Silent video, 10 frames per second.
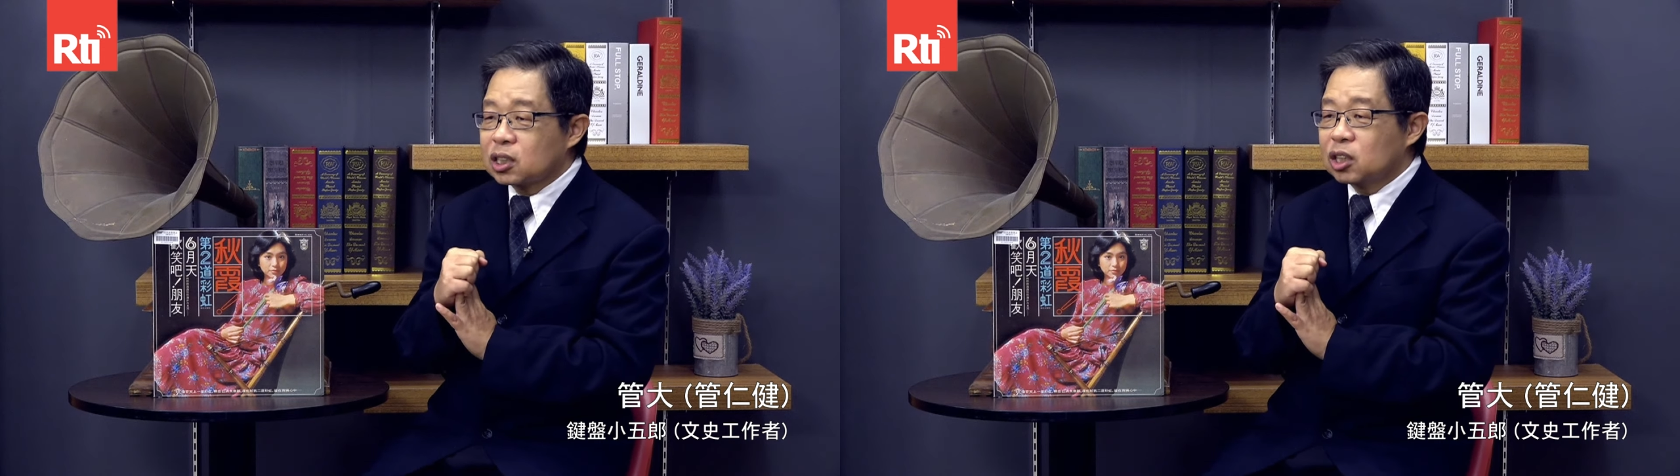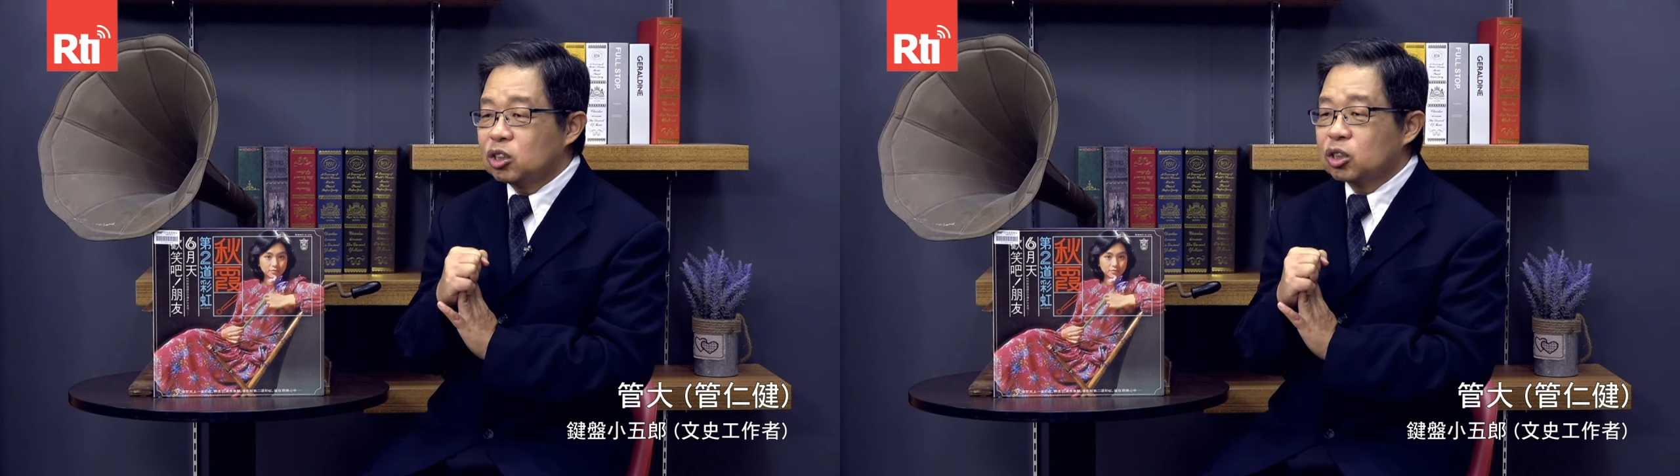
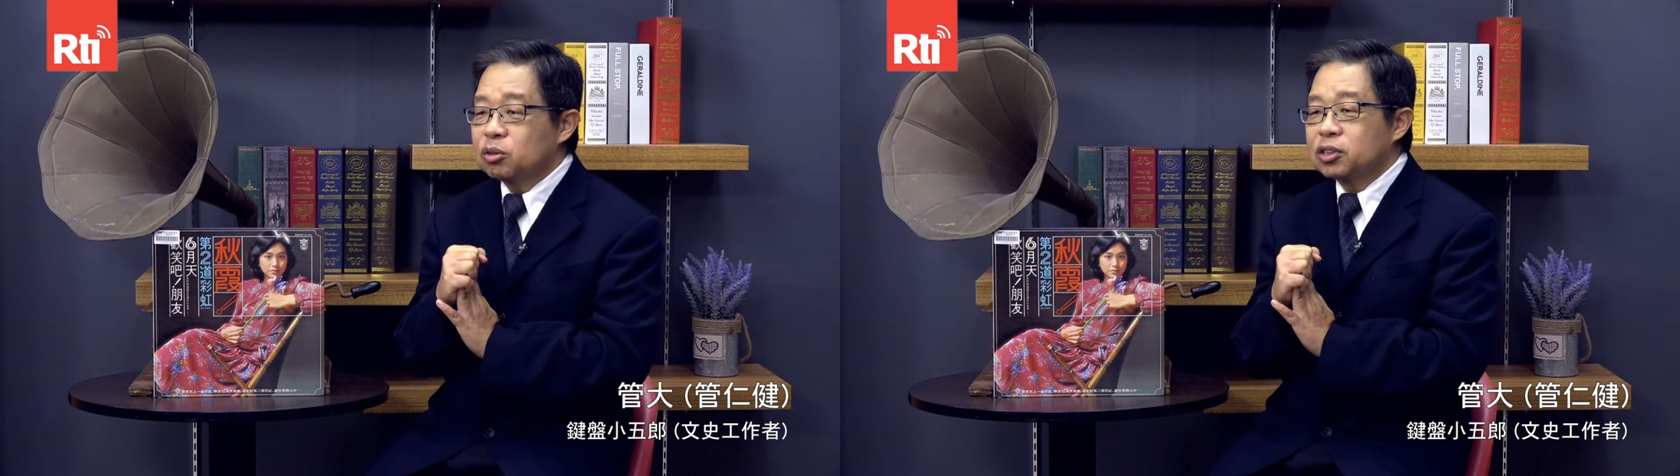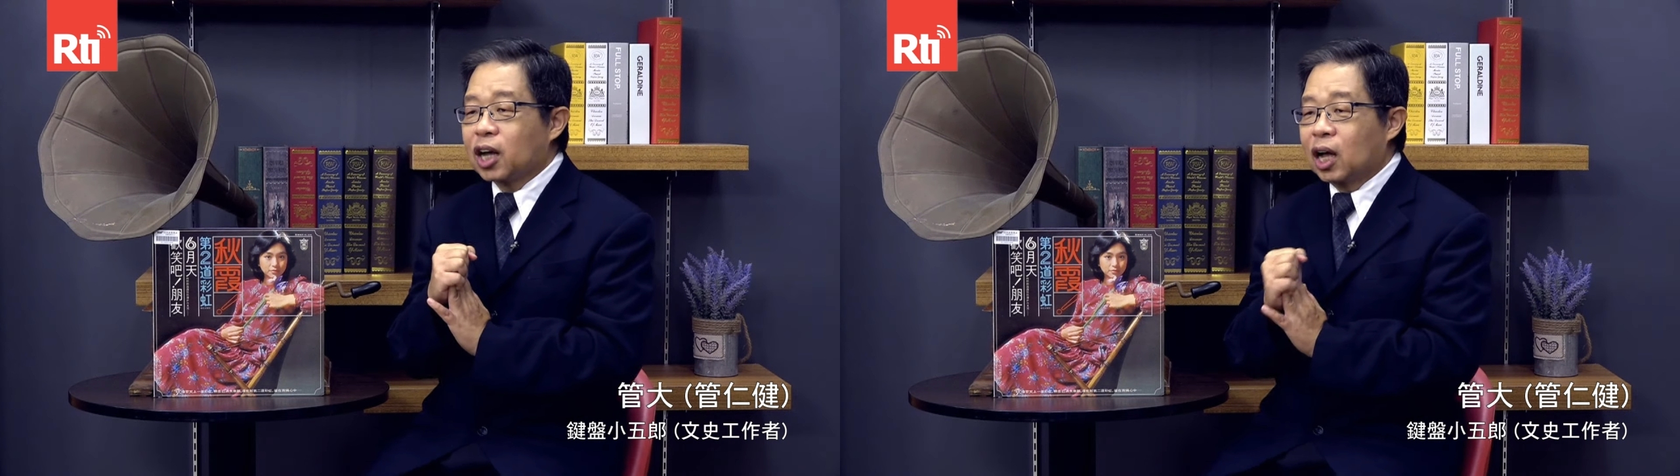陈
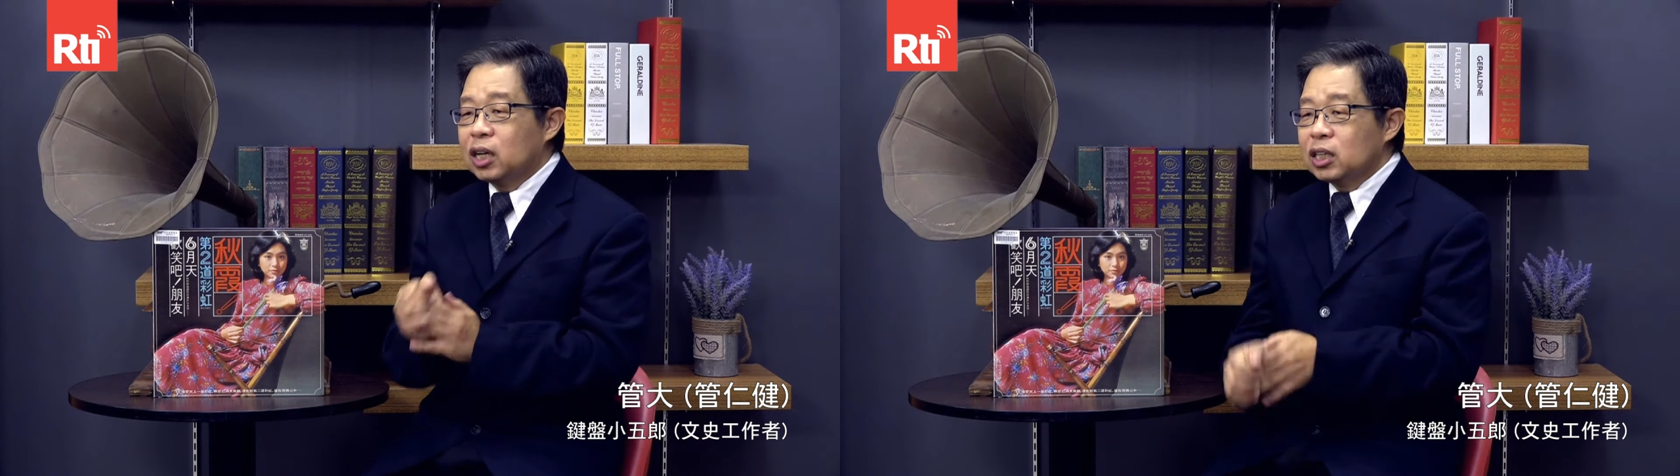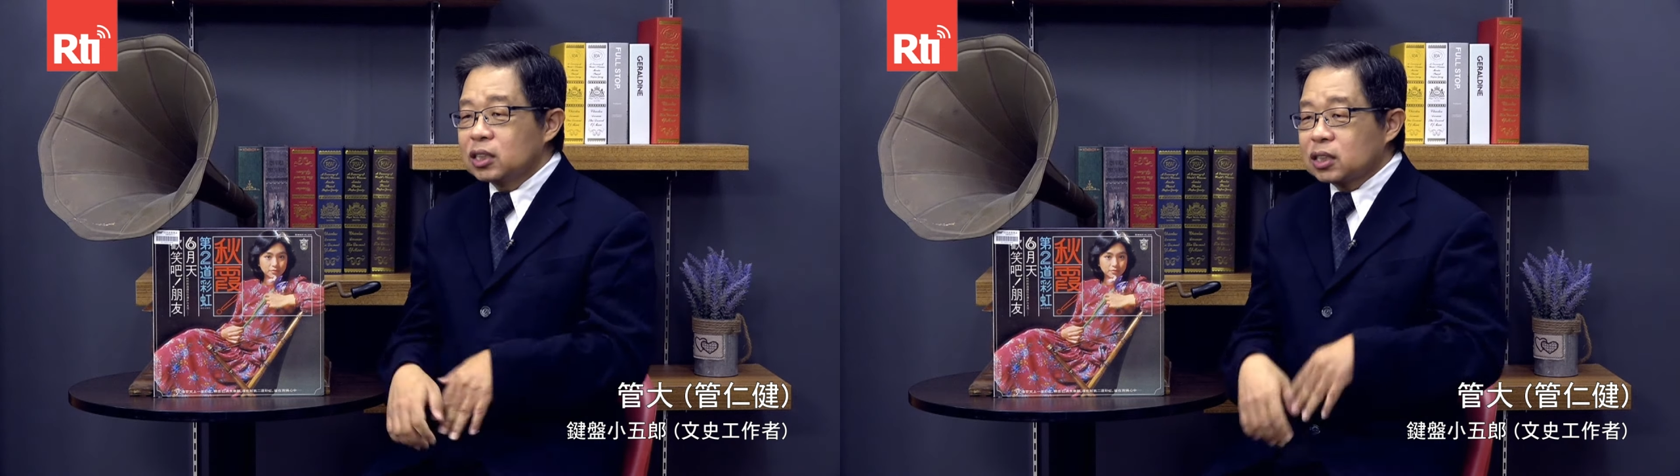秋霞
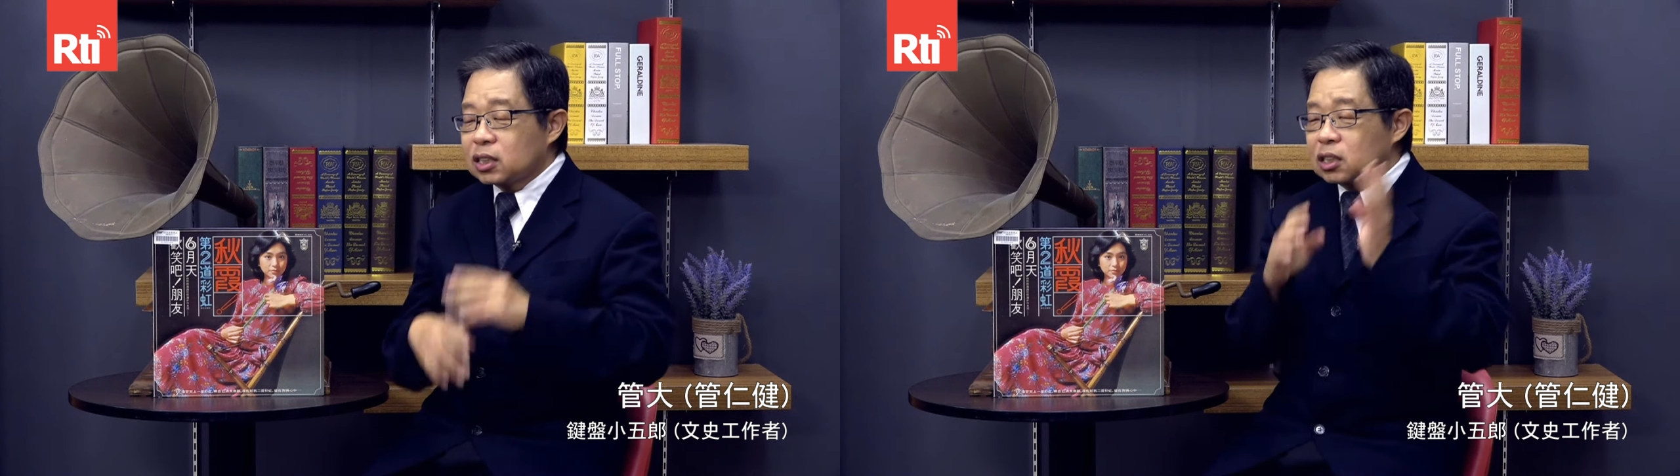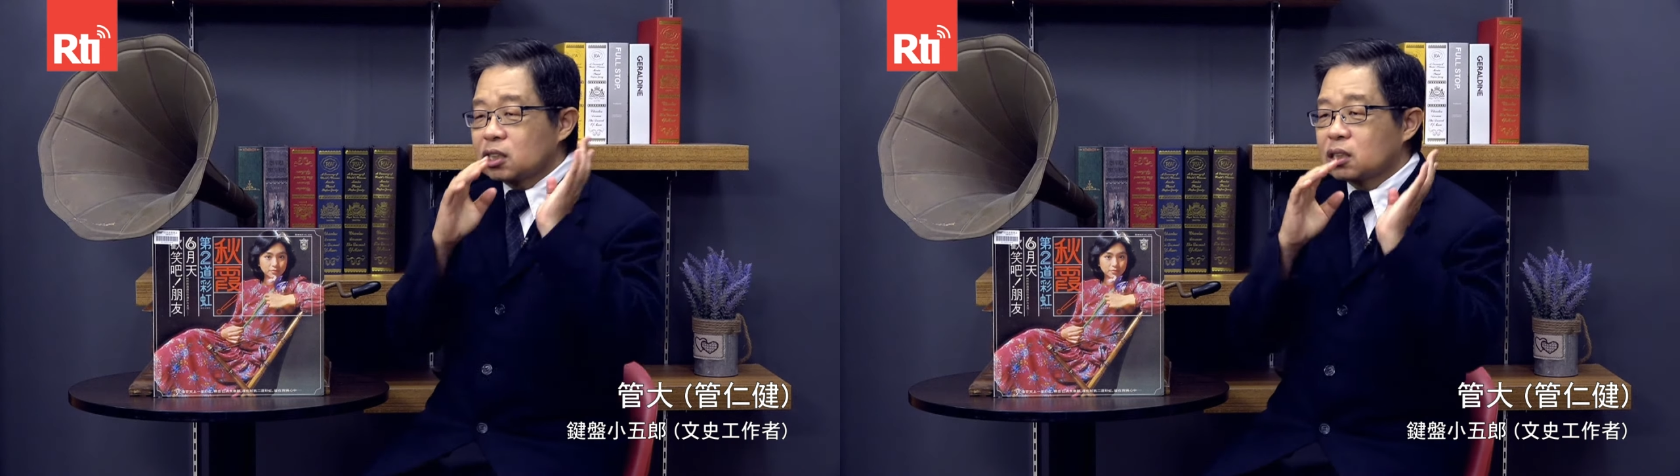
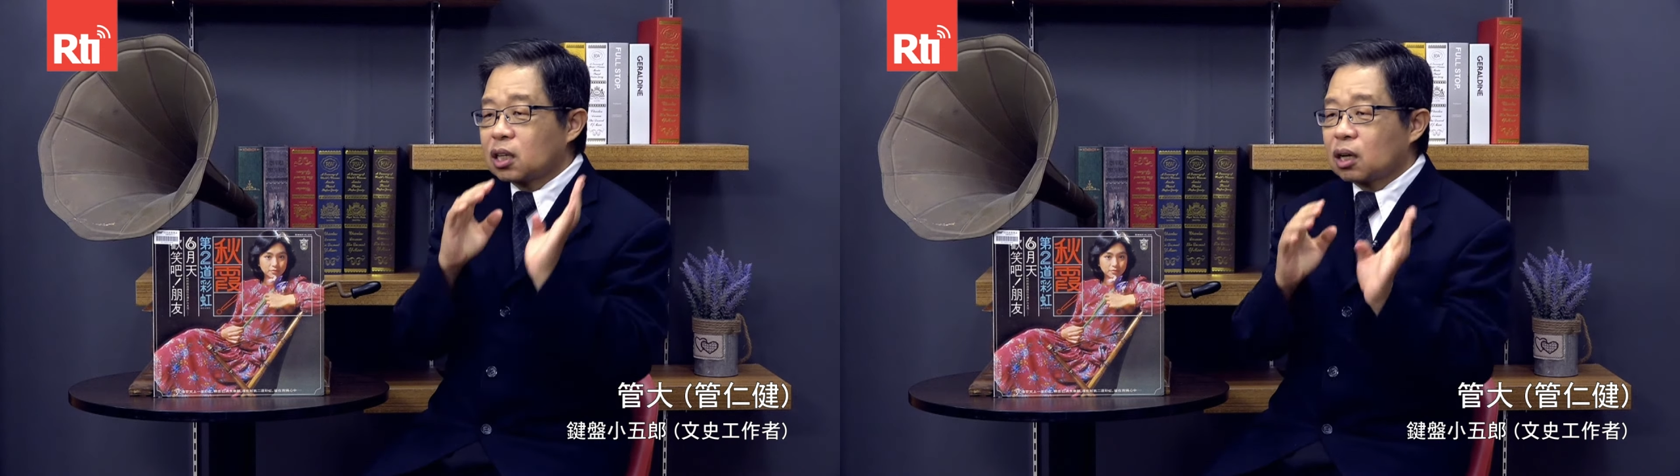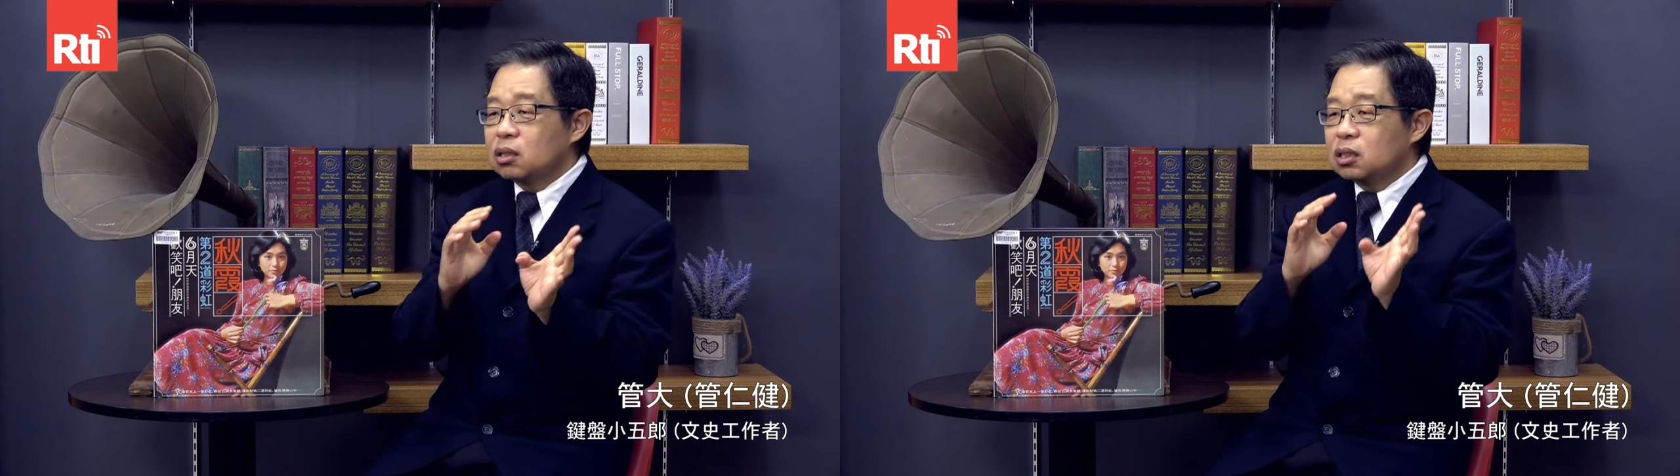自
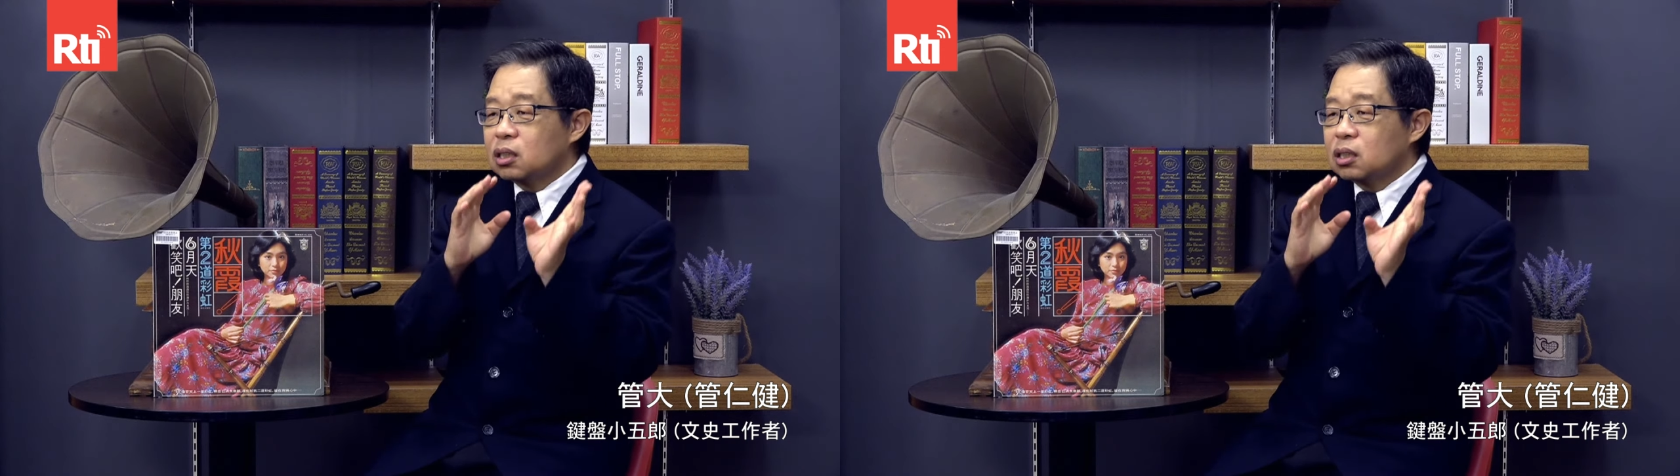导、